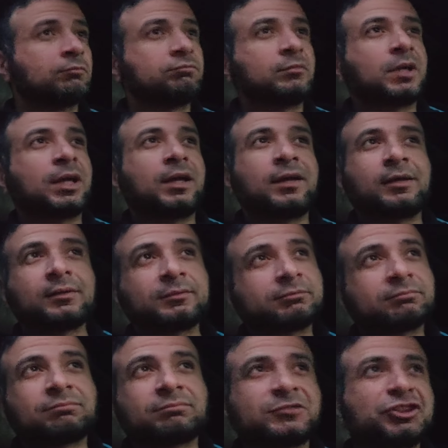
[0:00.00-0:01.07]
ما
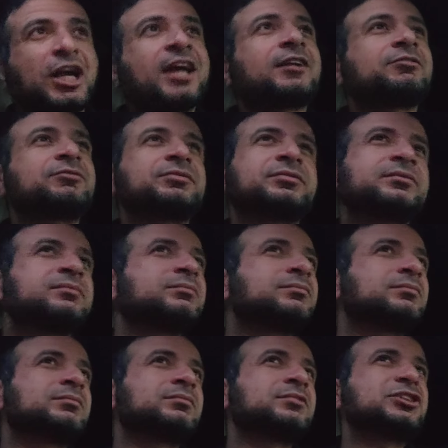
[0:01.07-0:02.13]
مش عارف
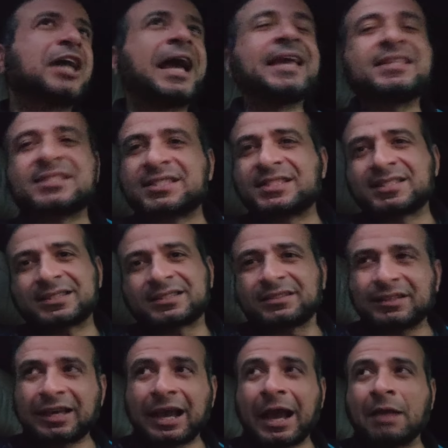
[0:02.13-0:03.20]
مش عايز
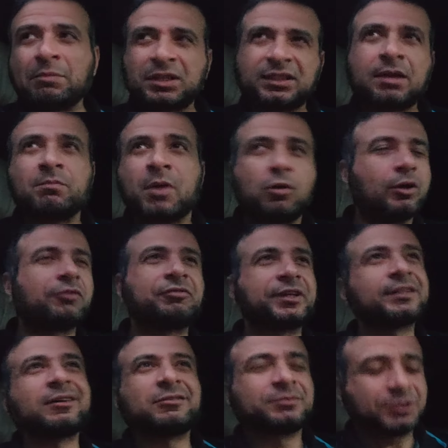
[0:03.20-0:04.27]
عمل كم موقف
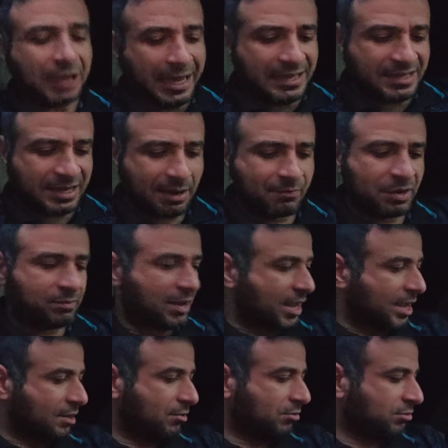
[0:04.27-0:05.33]
كده ومش عايز اكمل
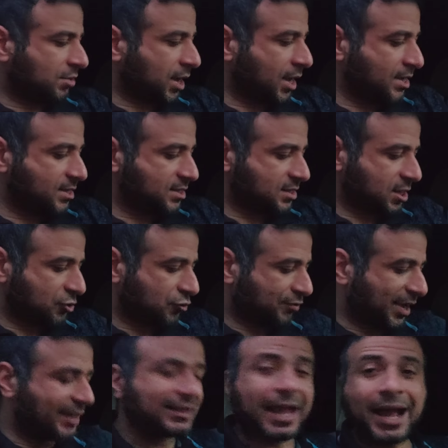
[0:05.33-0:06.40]
معاها وعايز
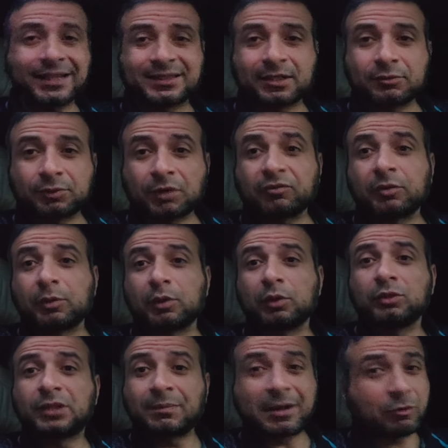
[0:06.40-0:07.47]
اشوف حد احسن وبتاع فبقول له
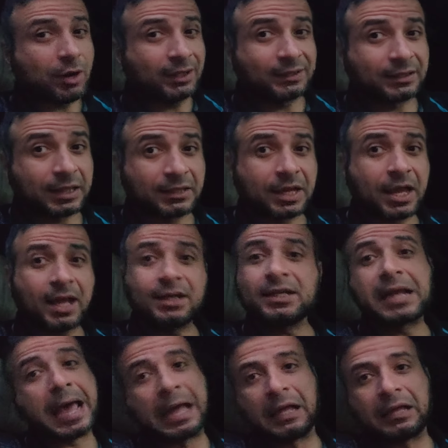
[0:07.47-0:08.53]
قدامك واحده تانية قال لي
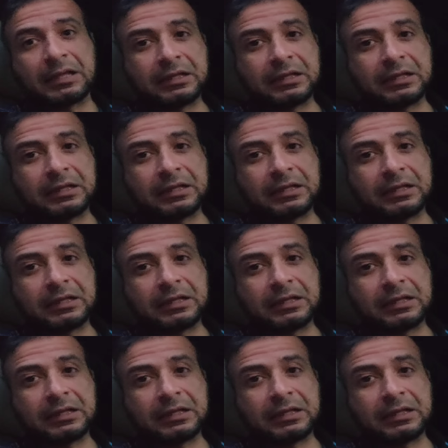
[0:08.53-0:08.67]
لا